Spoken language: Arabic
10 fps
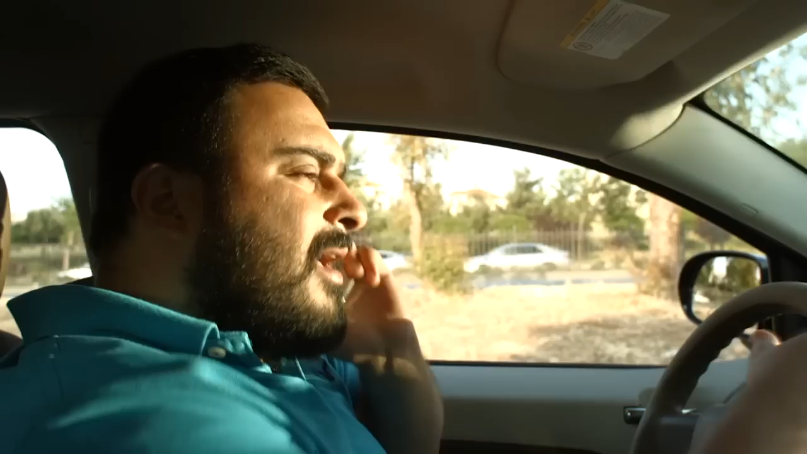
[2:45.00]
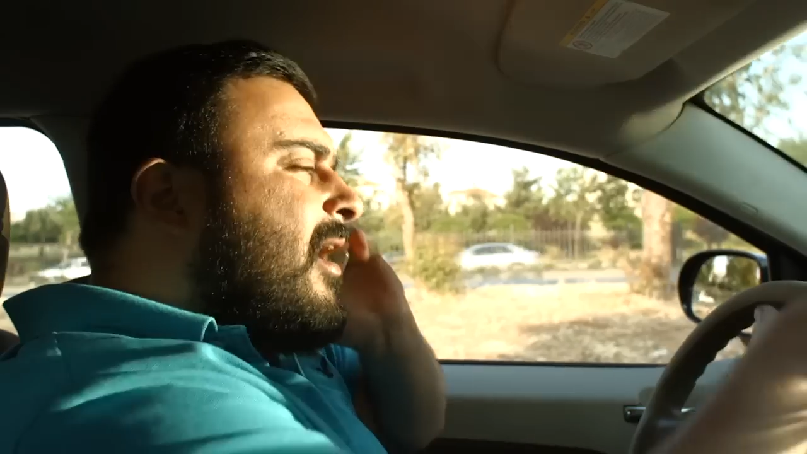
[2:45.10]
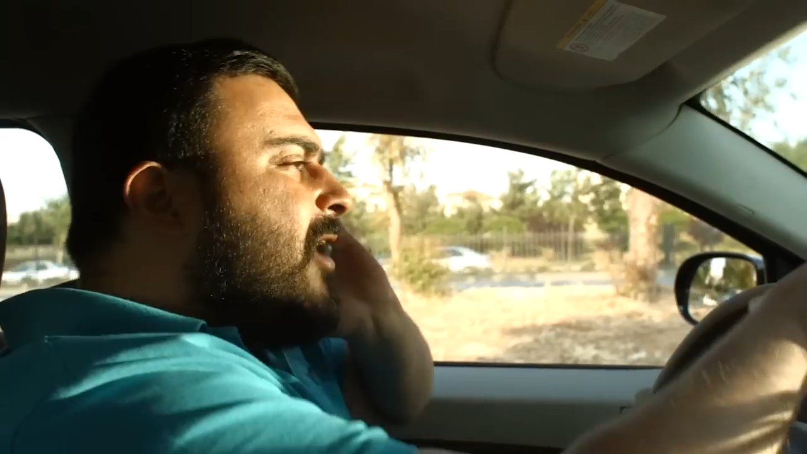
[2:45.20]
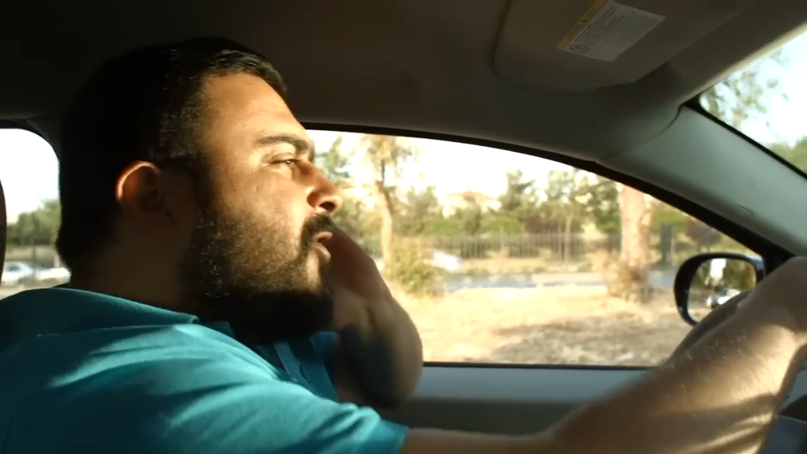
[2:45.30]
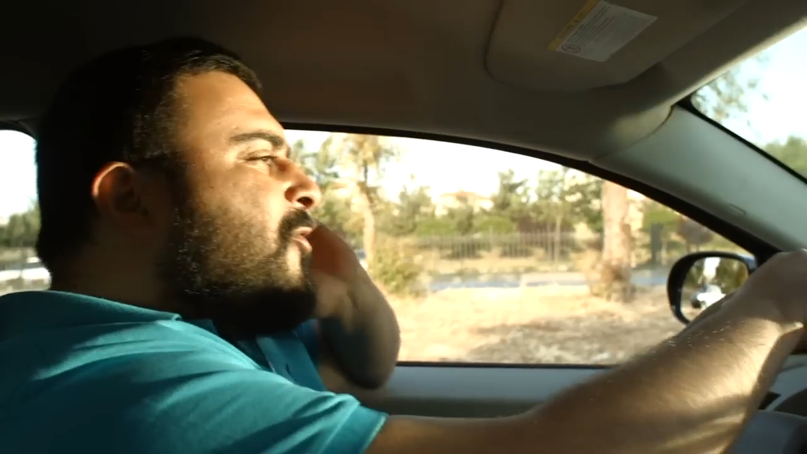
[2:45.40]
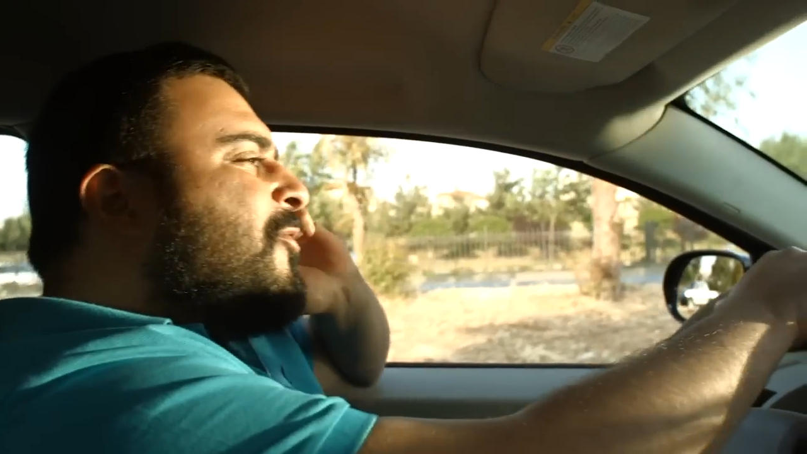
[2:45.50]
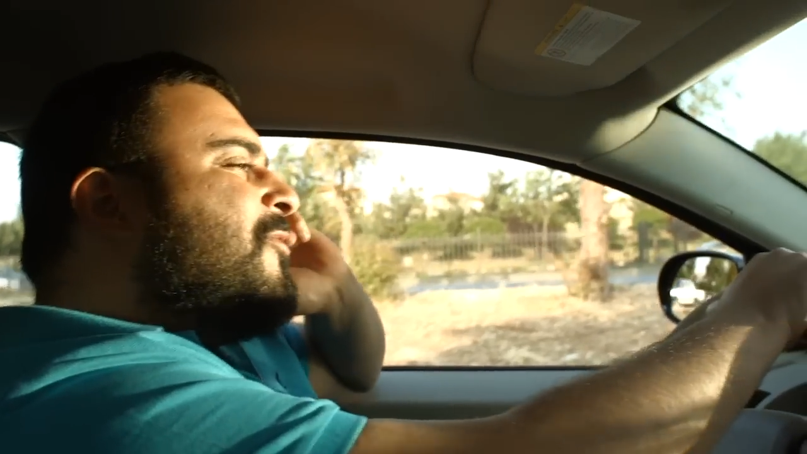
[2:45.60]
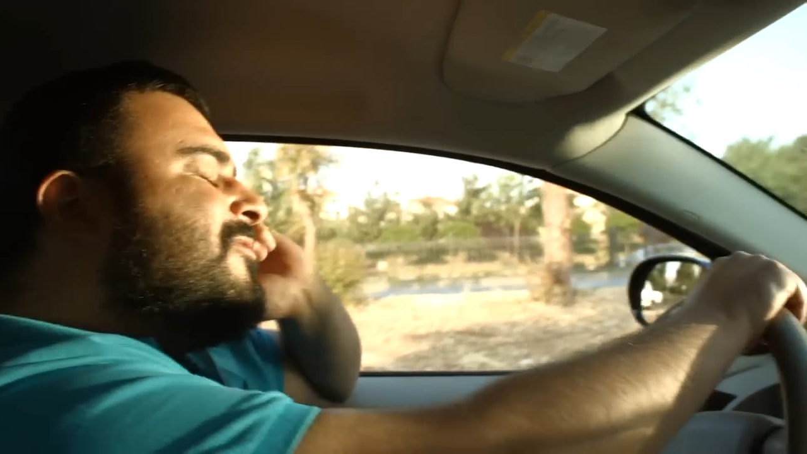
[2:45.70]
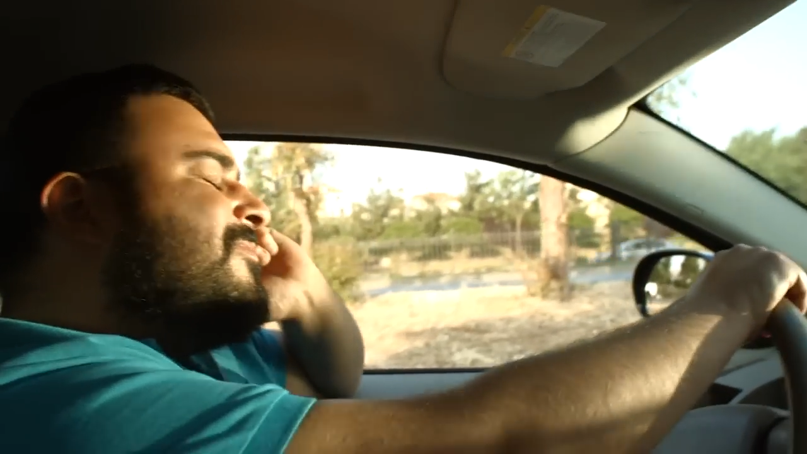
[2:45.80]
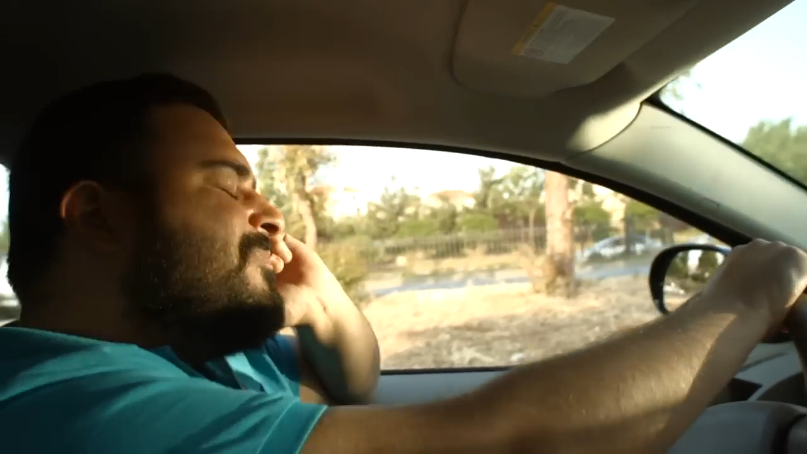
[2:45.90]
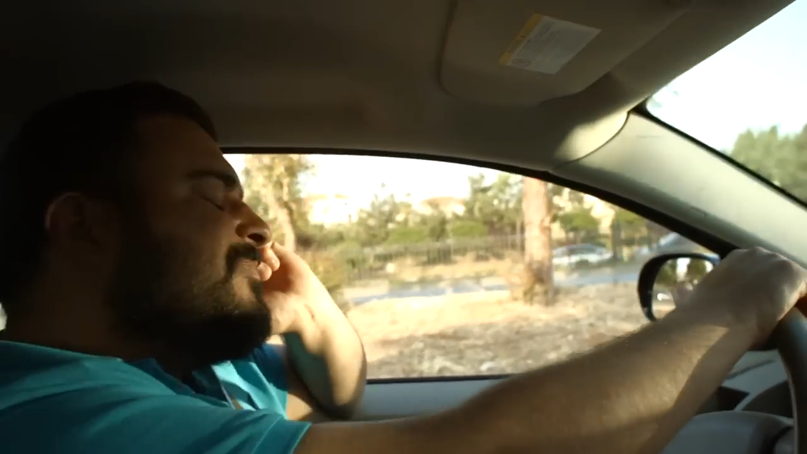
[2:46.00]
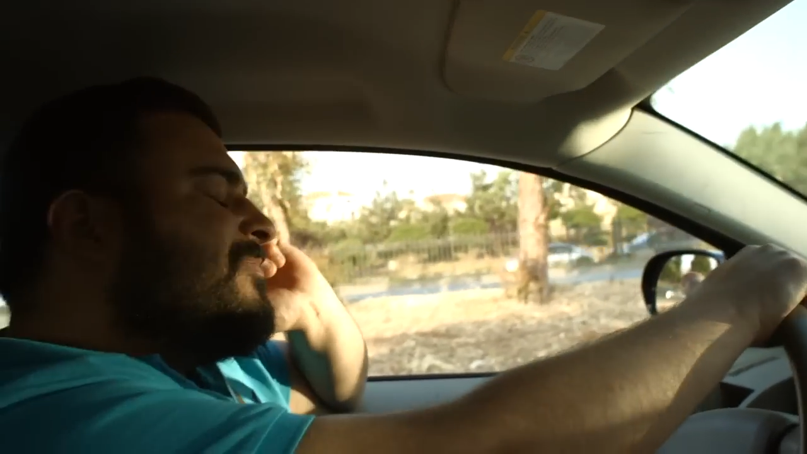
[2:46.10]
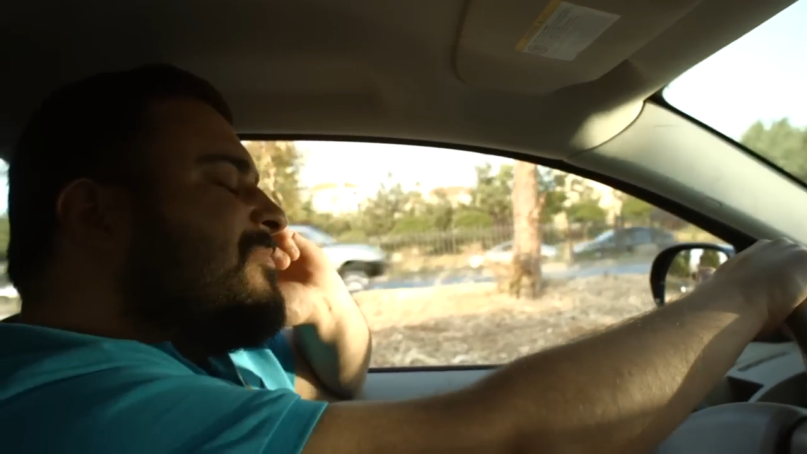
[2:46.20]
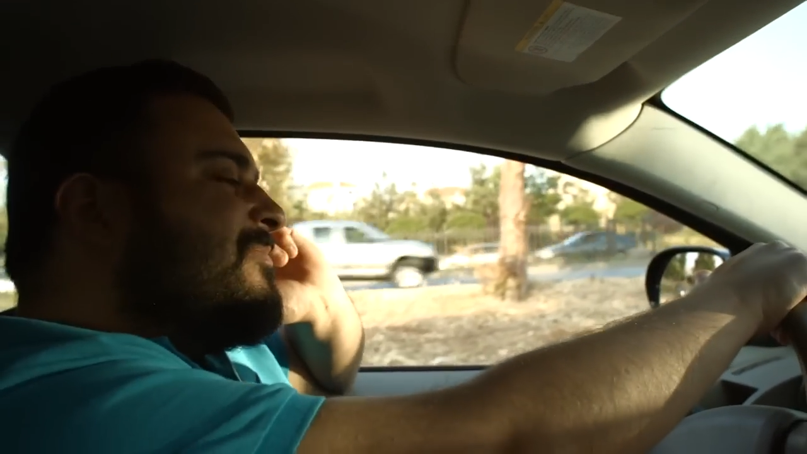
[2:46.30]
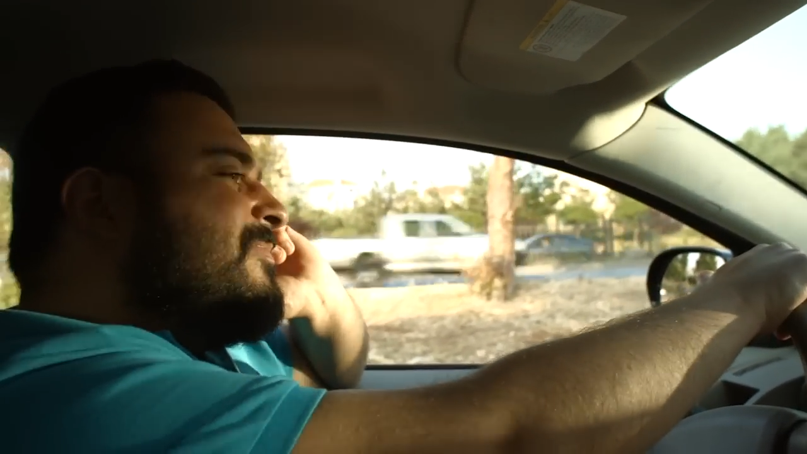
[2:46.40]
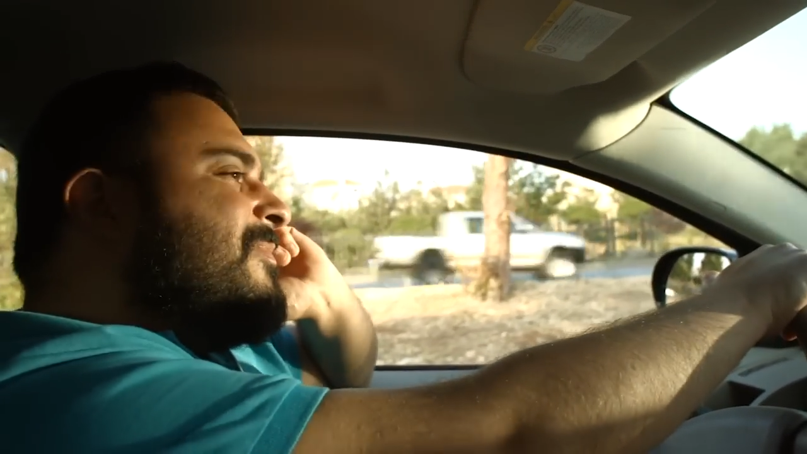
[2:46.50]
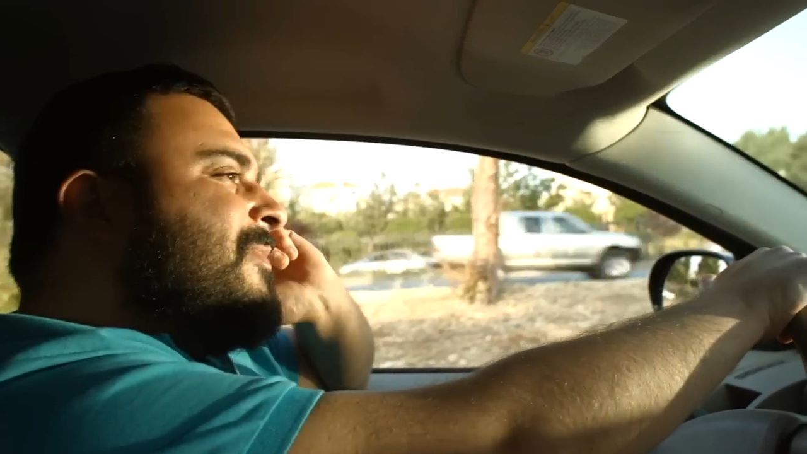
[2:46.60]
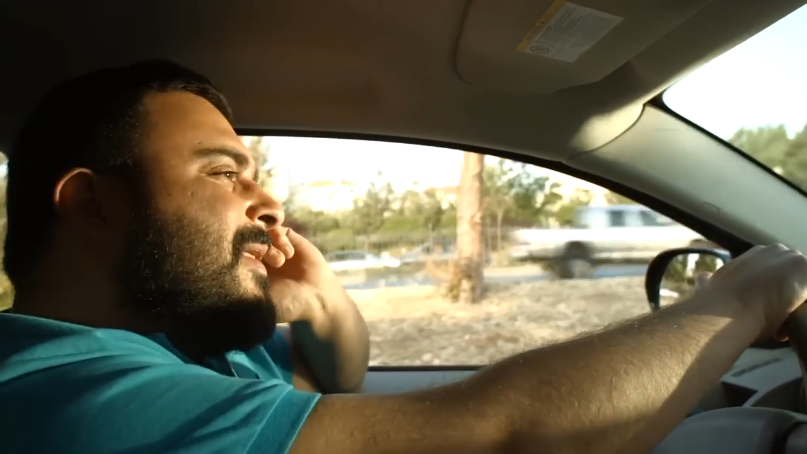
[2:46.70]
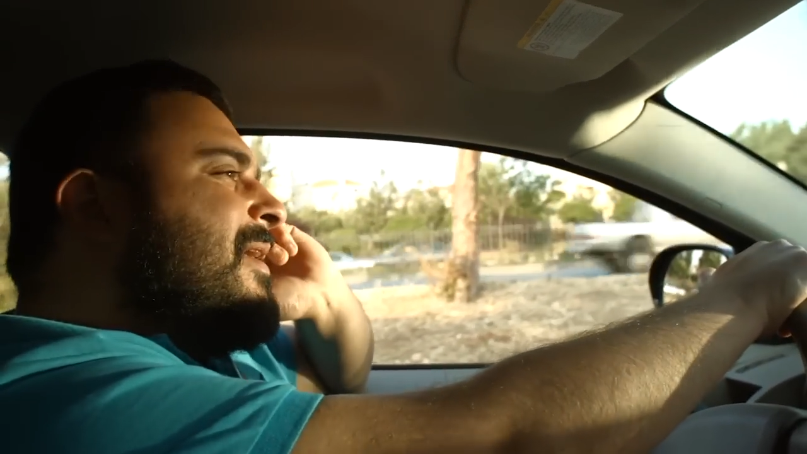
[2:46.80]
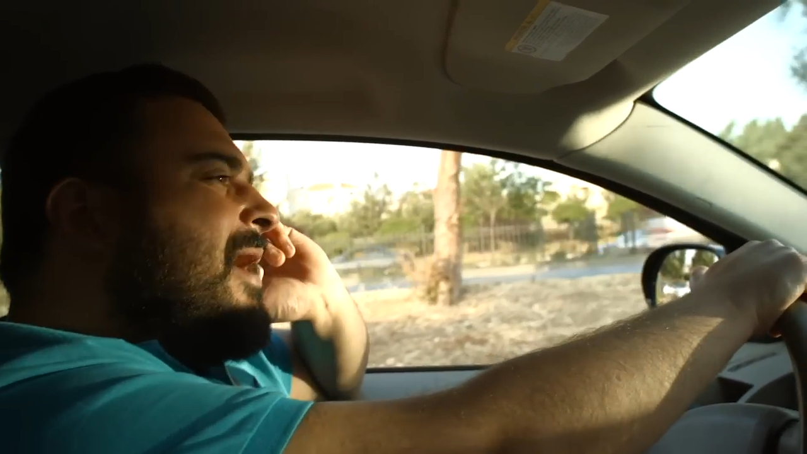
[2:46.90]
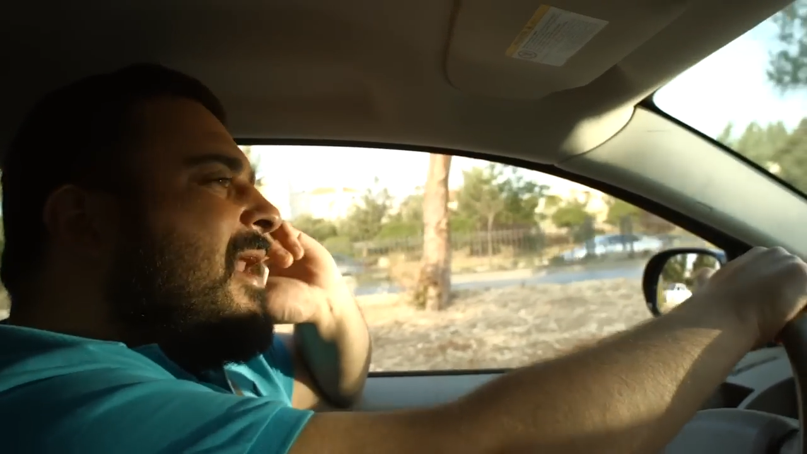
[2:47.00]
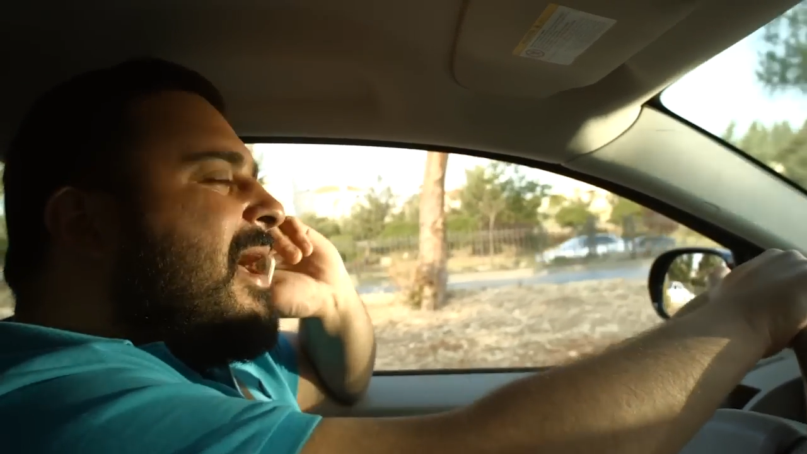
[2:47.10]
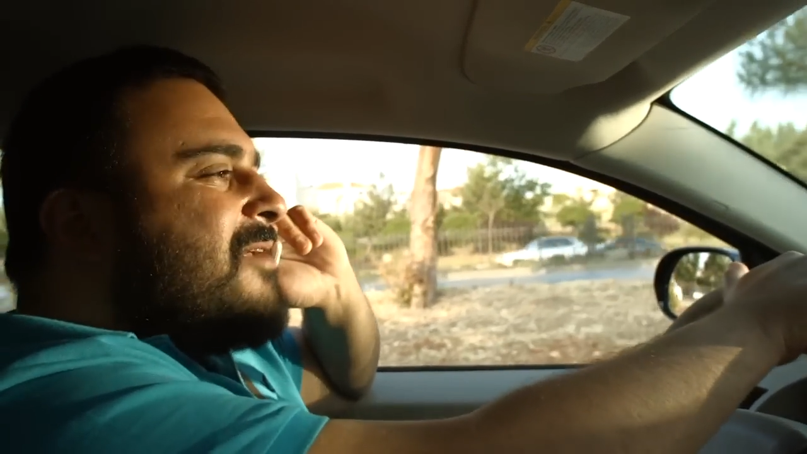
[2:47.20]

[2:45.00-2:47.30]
ألو هلا